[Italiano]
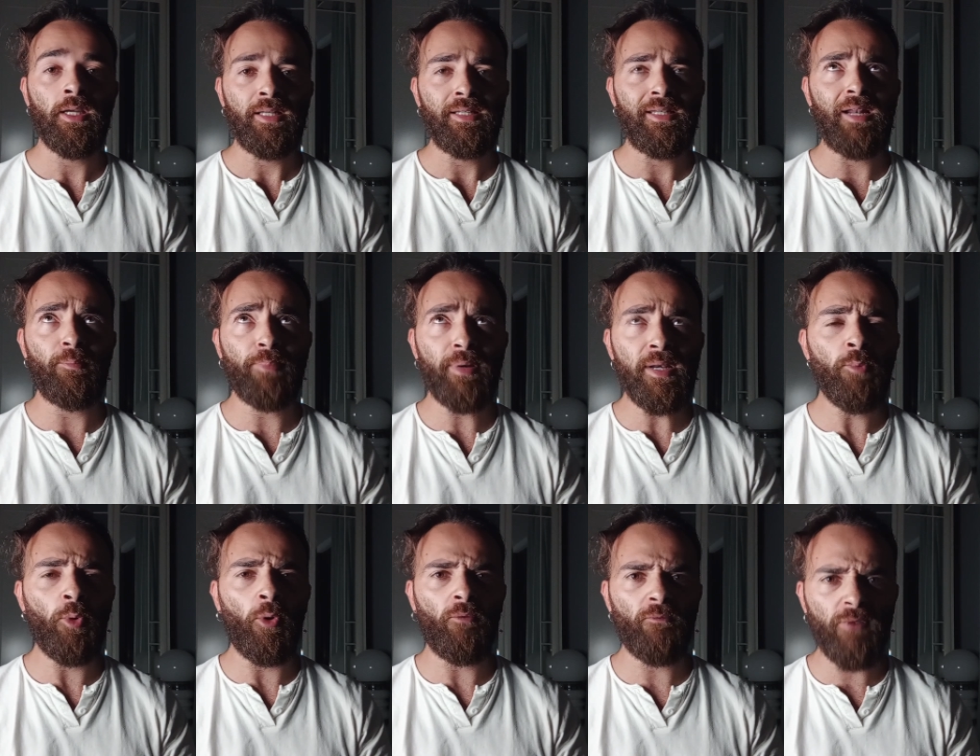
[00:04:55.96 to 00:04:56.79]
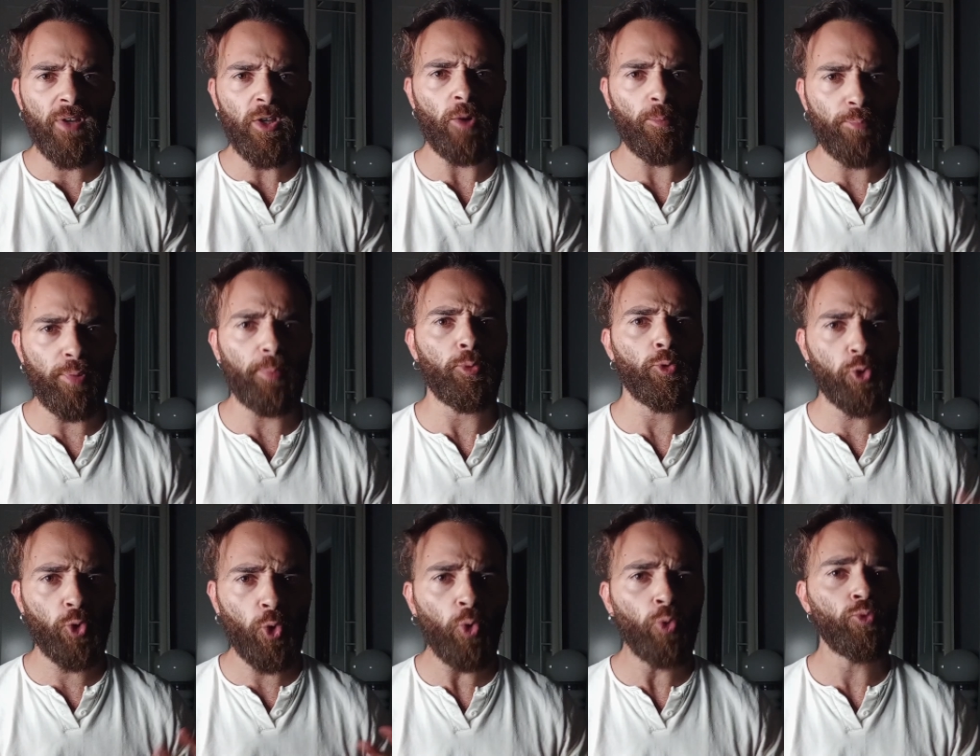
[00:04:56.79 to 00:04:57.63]
nel primo vero e proprio
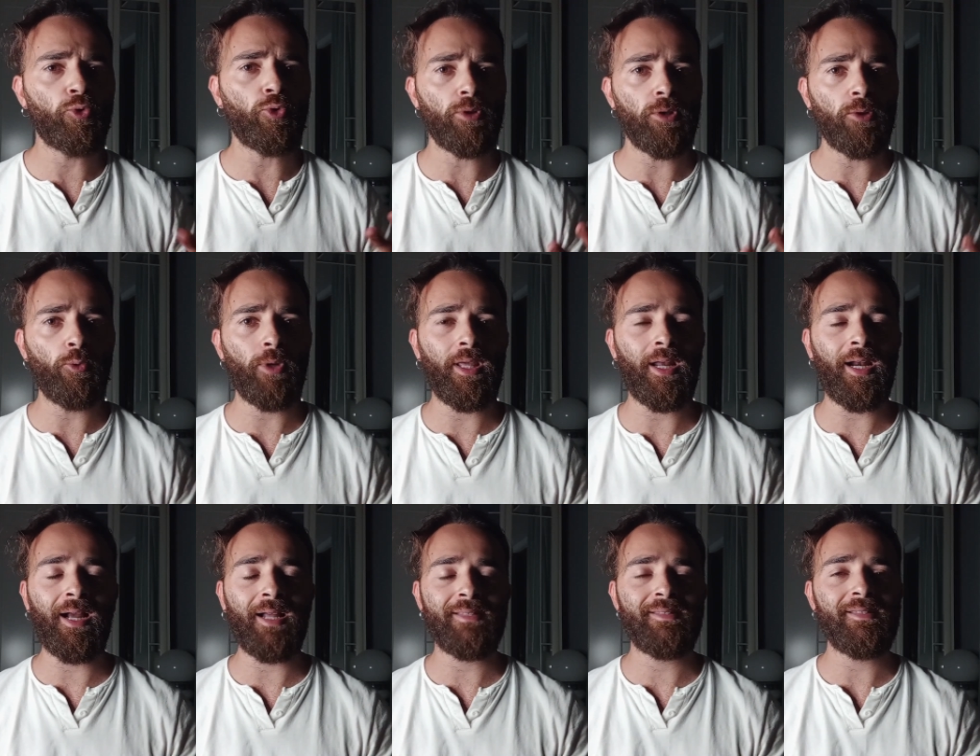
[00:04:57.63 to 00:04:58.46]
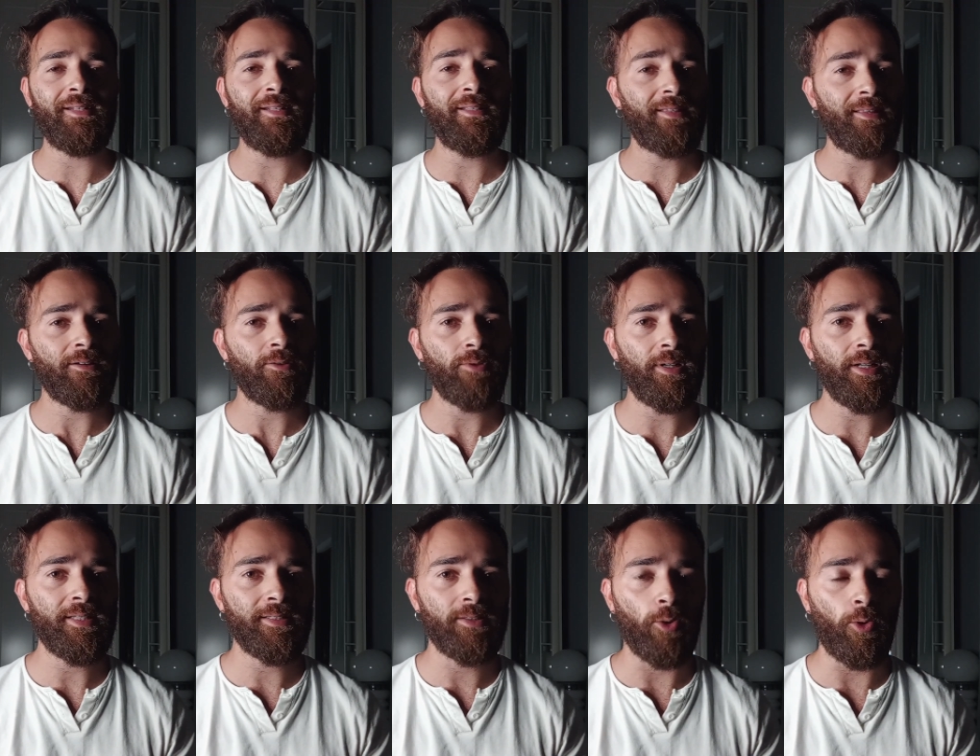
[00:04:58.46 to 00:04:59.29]
scontro di Rukia, ragazzi, all'interno
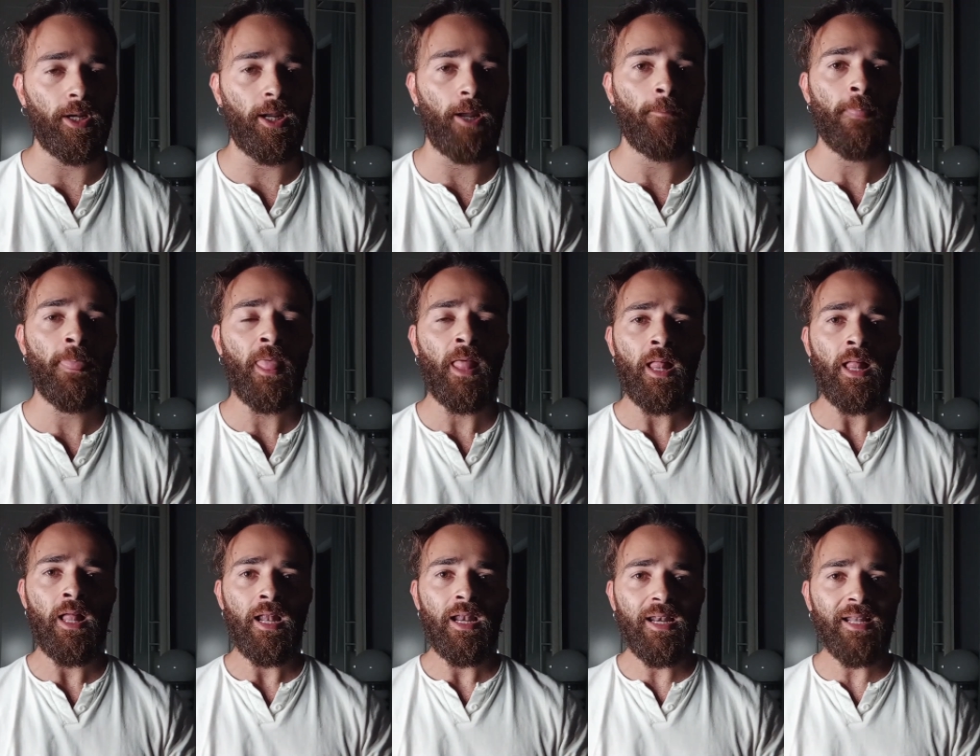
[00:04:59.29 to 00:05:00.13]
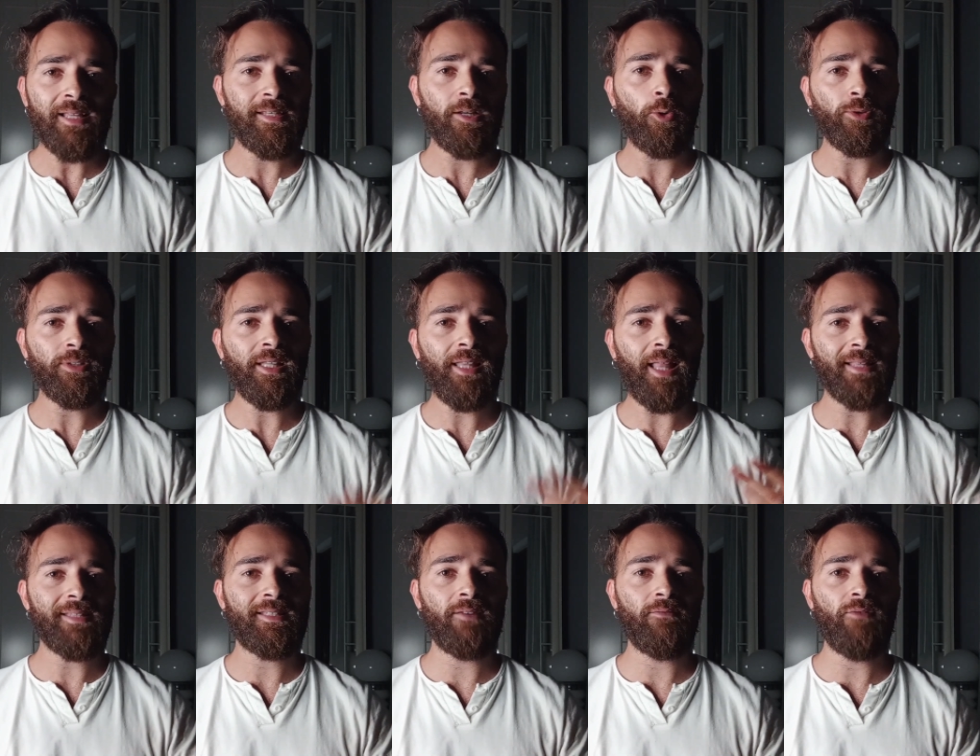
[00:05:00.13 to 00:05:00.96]
della storia. La seconda
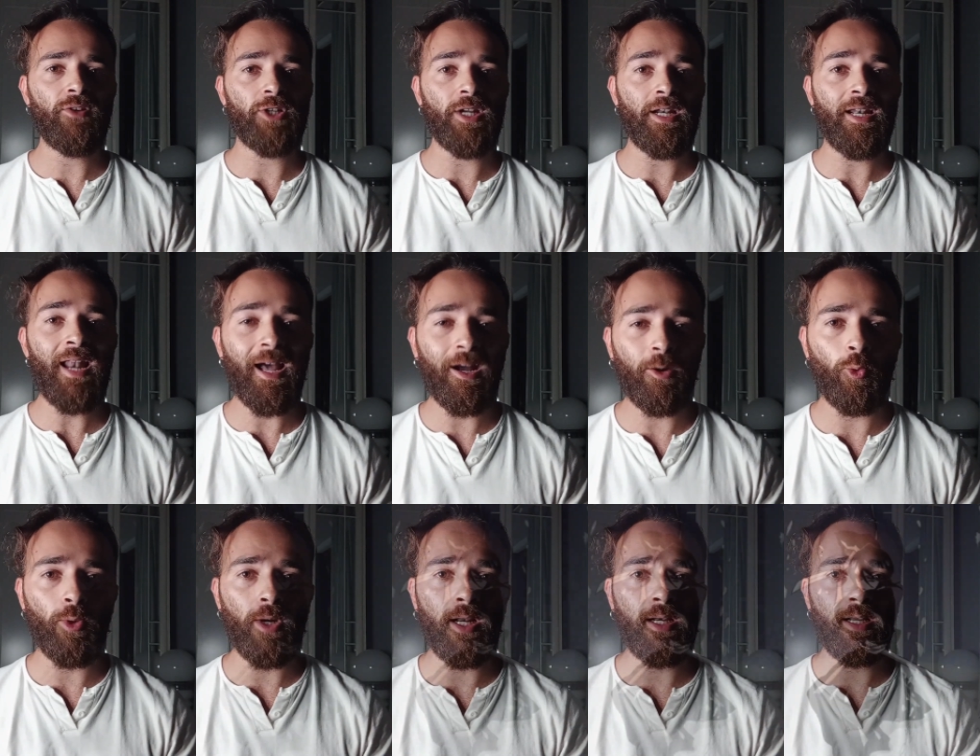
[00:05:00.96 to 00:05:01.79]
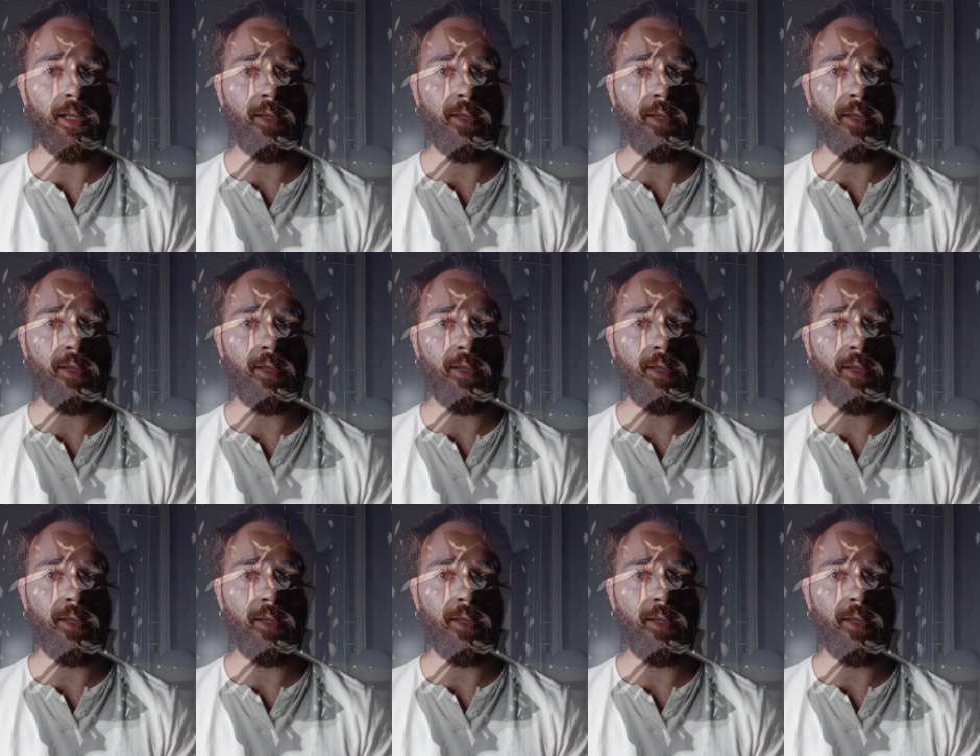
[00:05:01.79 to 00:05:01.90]
danza invece è l'Akuren